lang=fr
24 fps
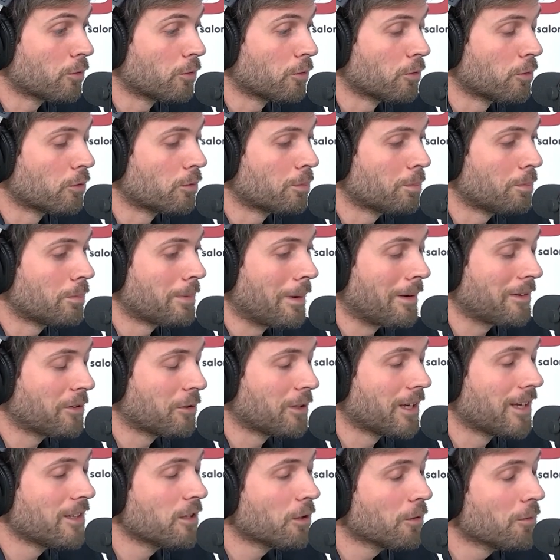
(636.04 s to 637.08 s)
on, permet de
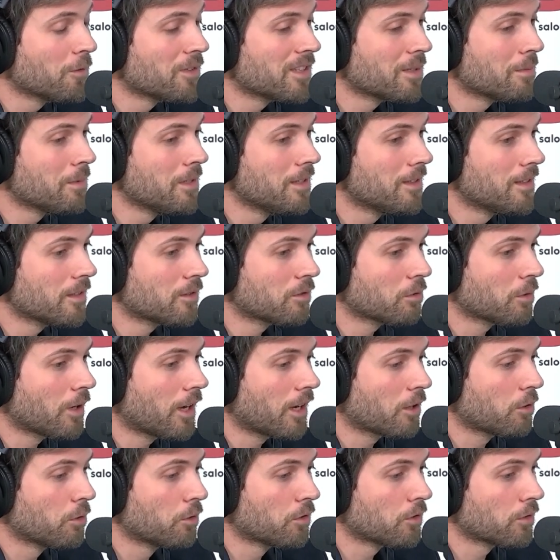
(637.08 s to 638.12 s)
gagner en visibilité sur
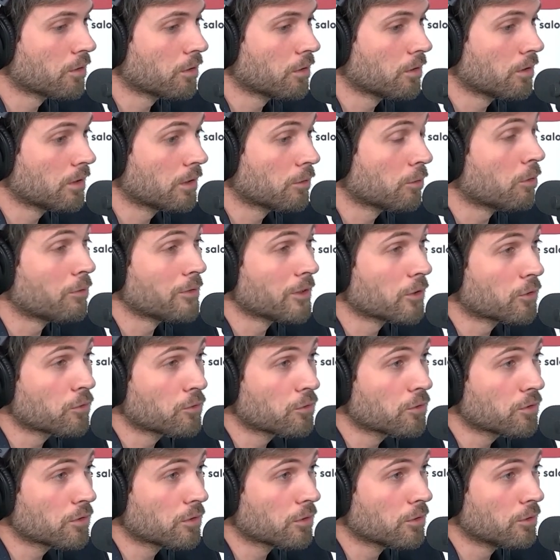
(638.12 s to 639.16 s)
Argos, euh, qu'on vient tout
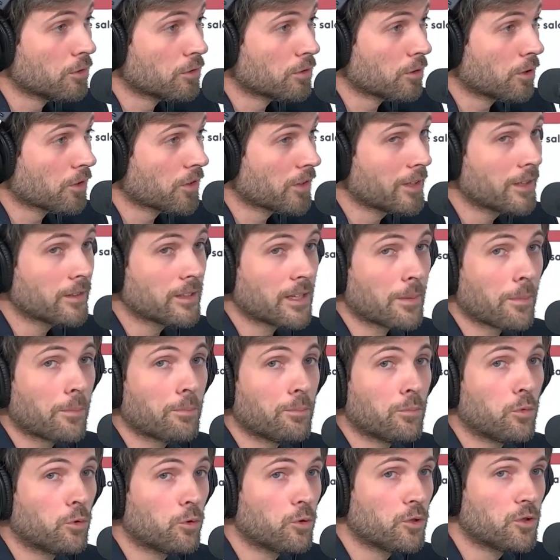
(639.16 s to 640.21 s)
juste de se lancer. Il y a
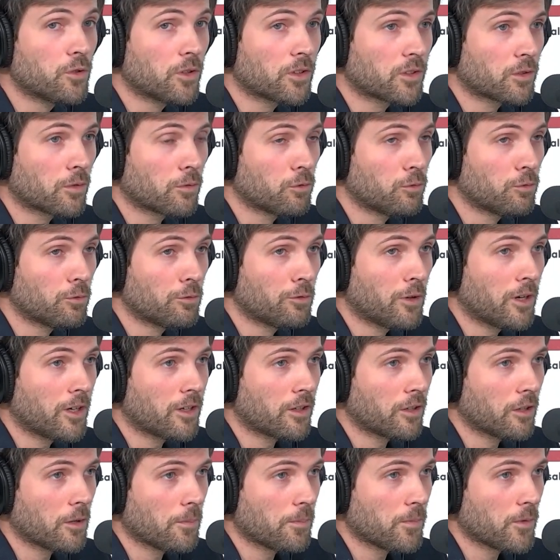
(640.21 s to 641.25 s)
beaucoup de gens qui sont venus nous voir
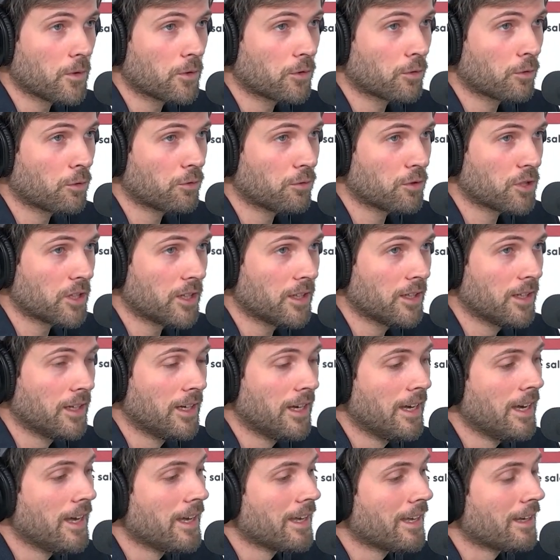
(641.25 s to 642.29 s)
euh, sur le sujet.
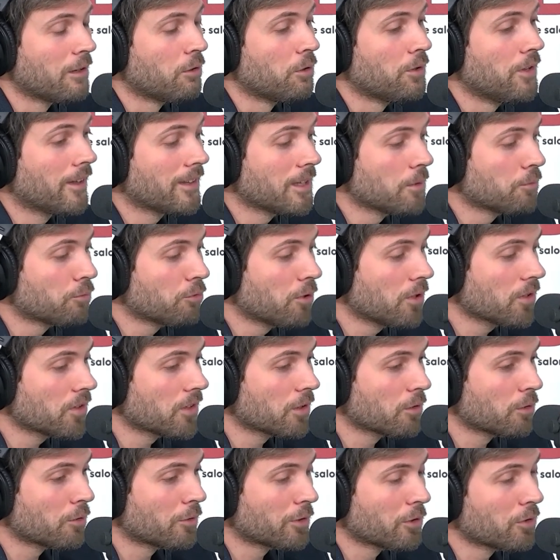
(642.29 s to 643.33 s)
Et le dernier point,
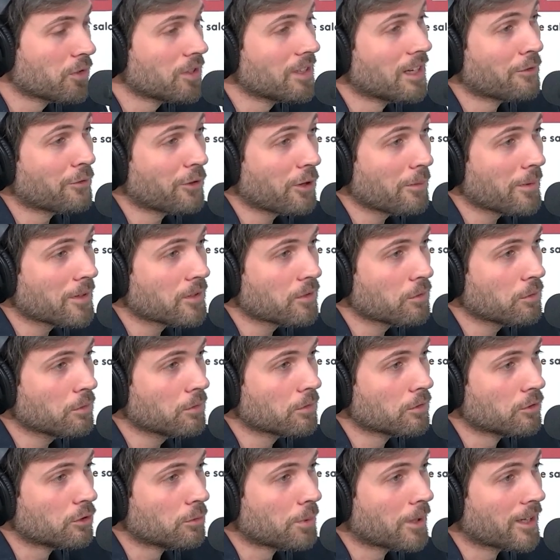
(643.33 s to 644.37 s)
c'est qu'on fait aussi de la formation
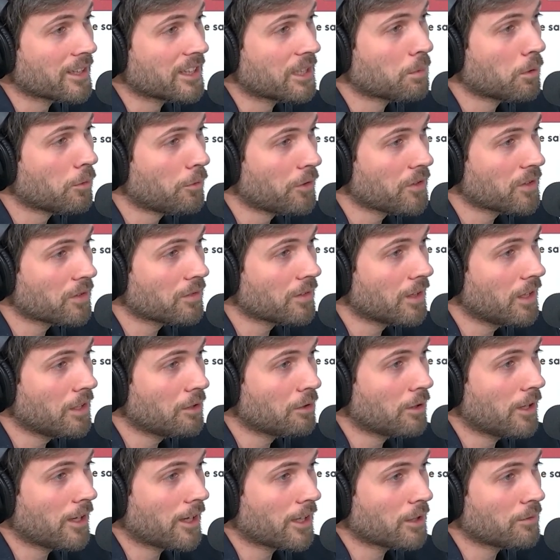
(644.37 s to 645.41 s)
auprès des professionnels
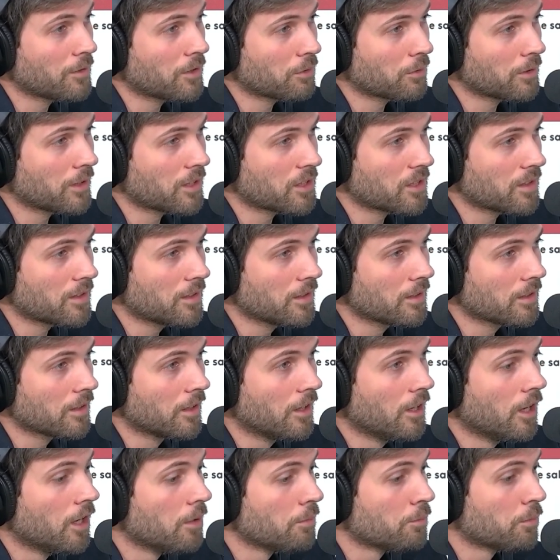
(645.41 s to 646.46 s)
de la rénovation énergétique.
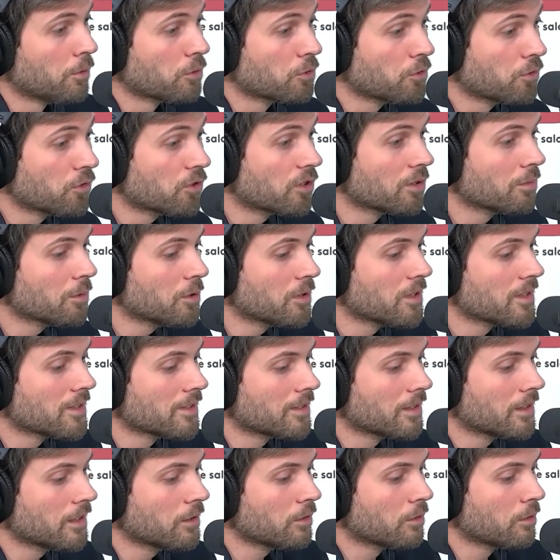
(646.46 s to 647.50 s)
Pour justement
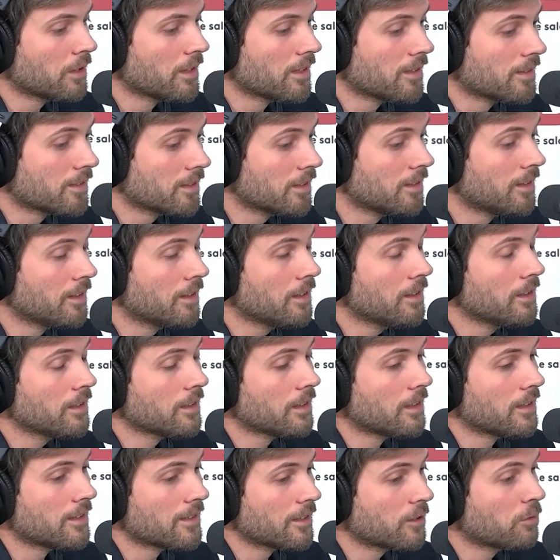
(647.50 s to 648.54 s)
essayer de les aider
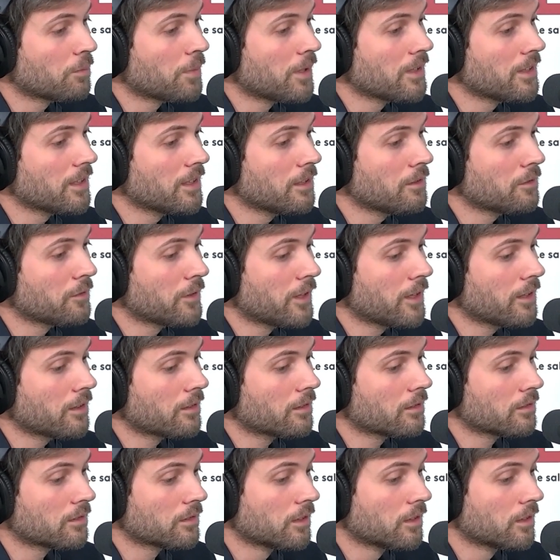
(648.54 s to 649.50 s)
et les accompagner vers,